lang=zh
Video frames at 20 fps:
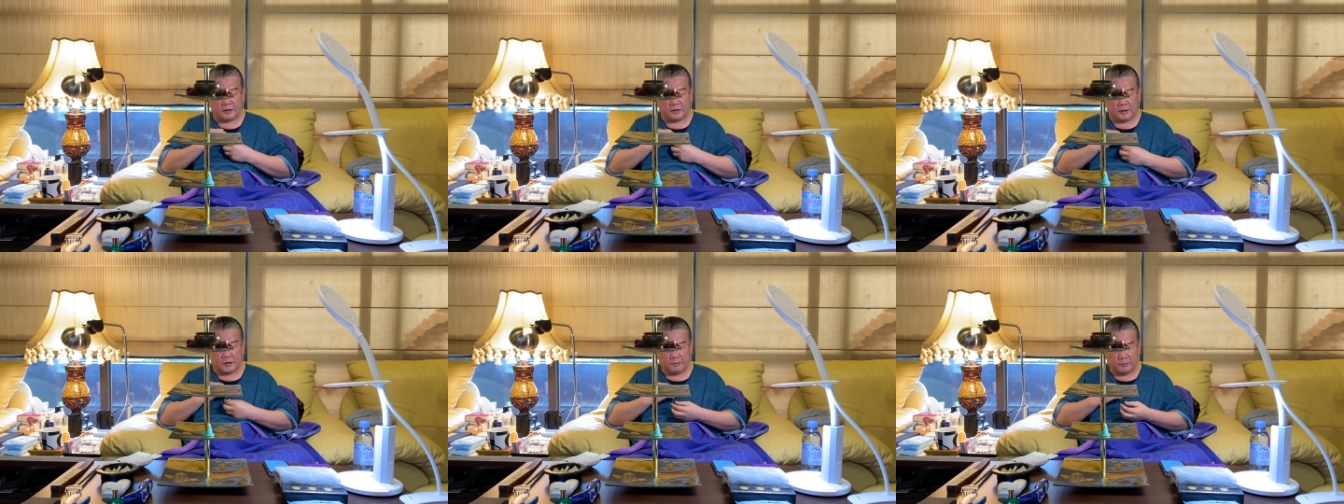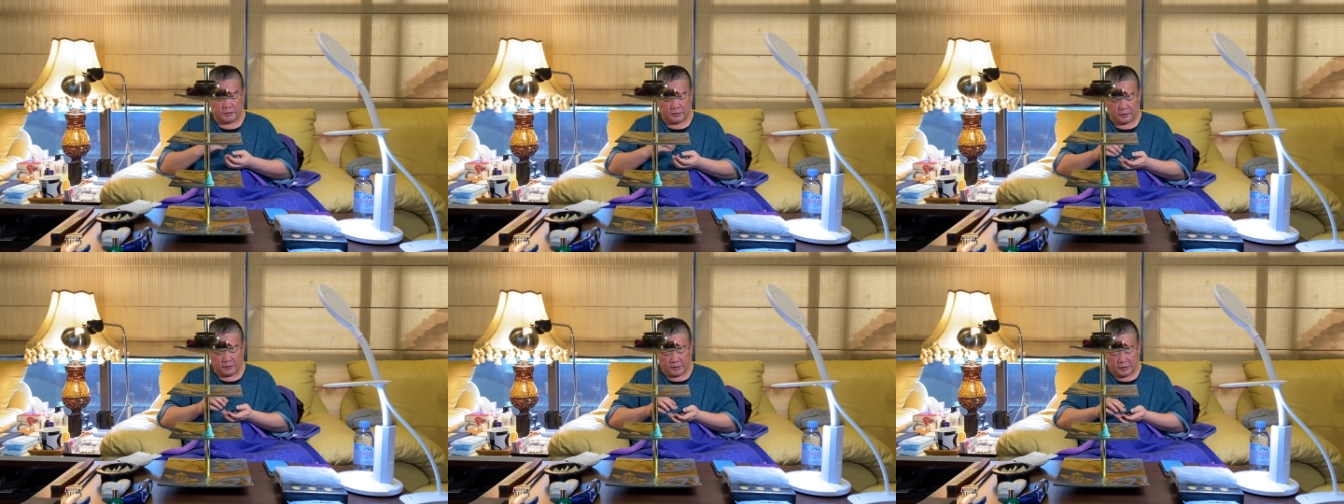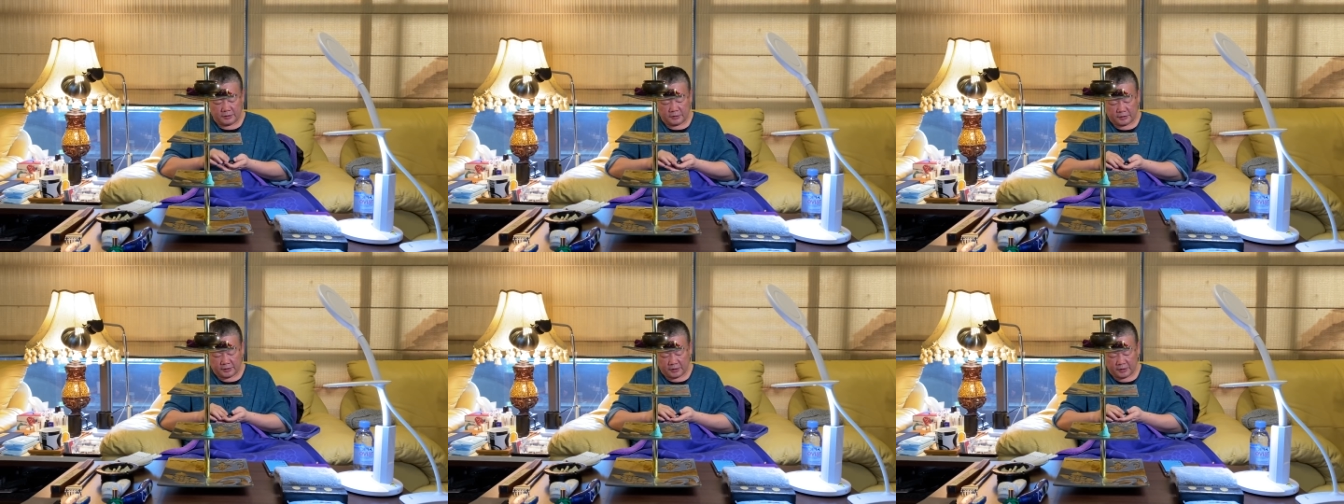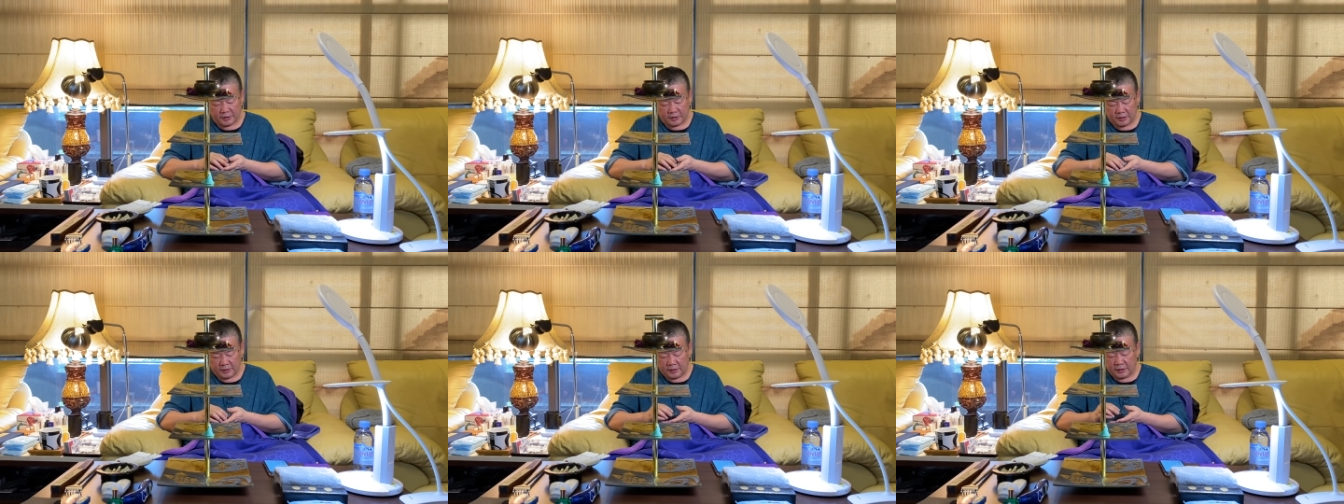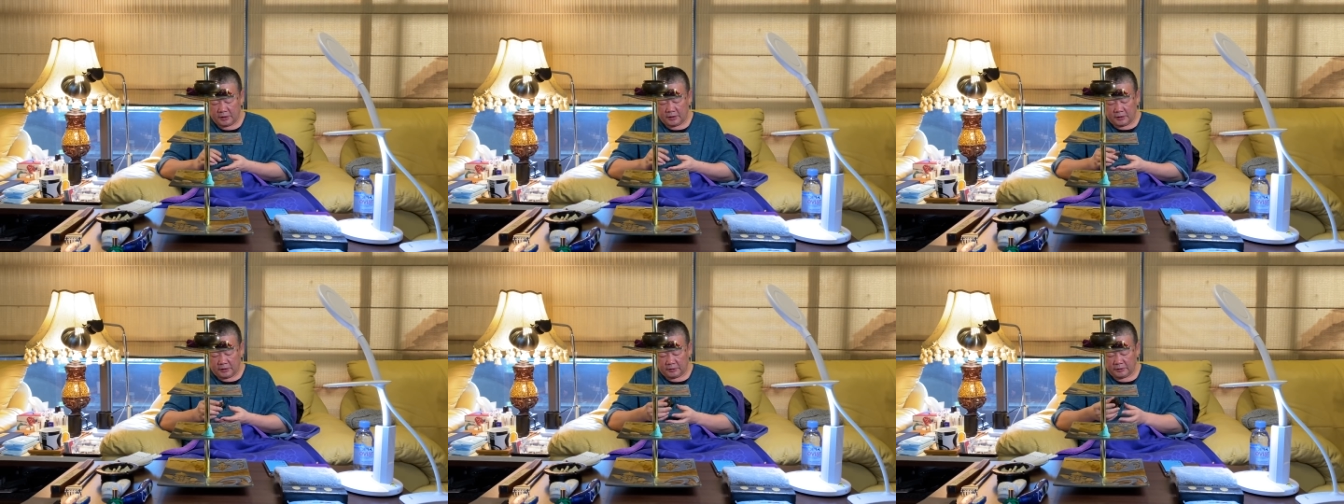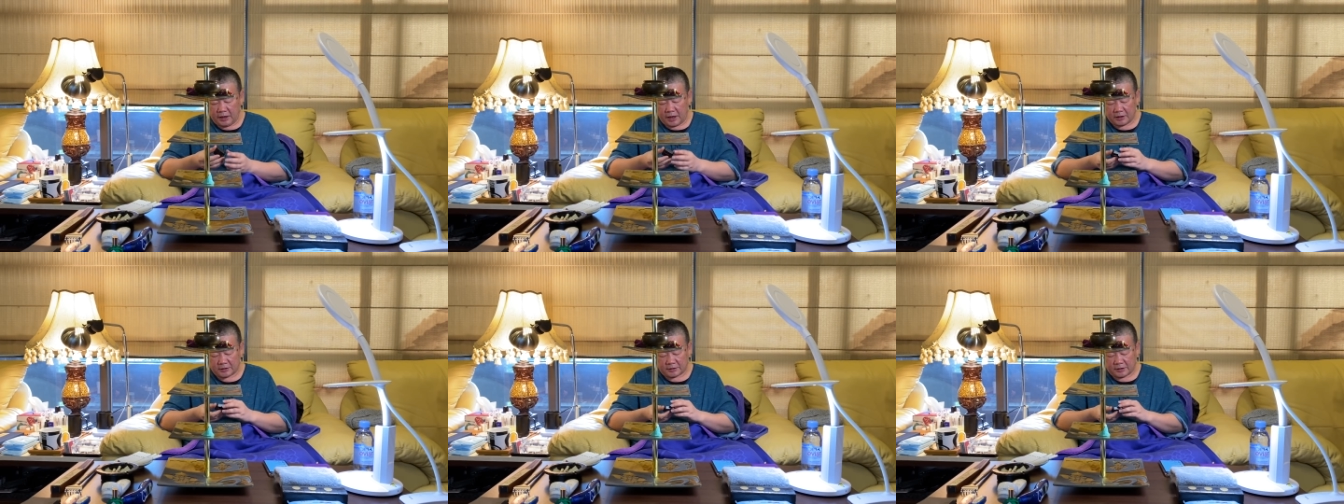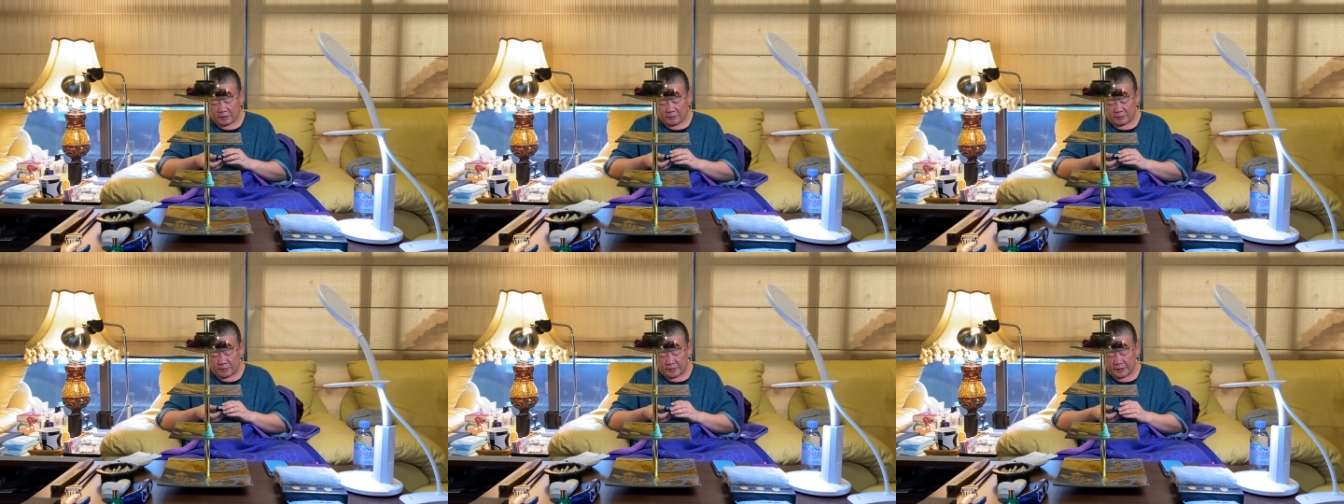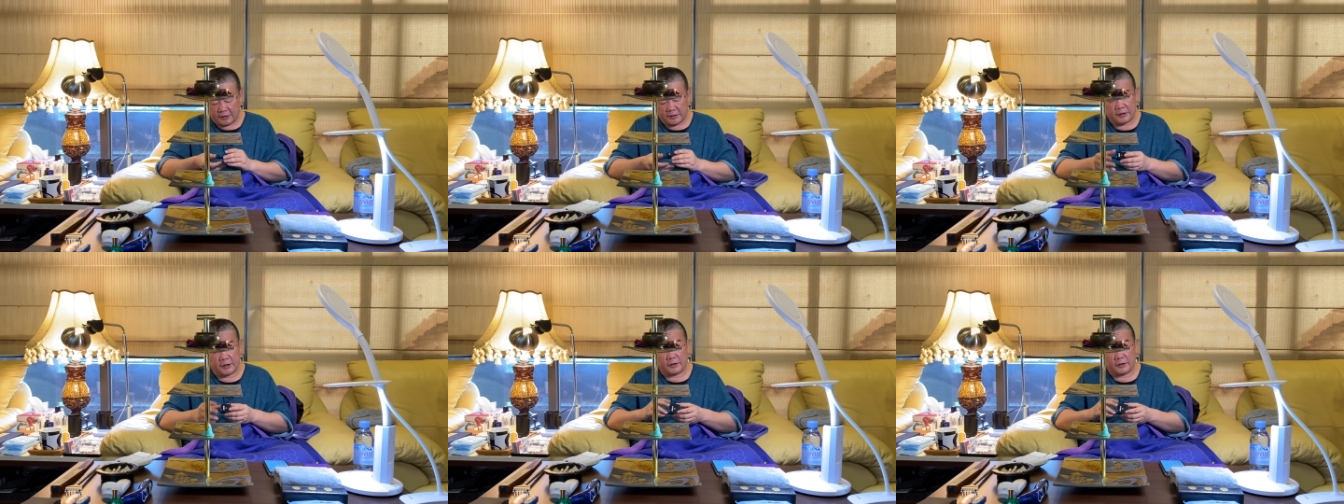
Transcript: 应该不叫凌晨了，打扫三点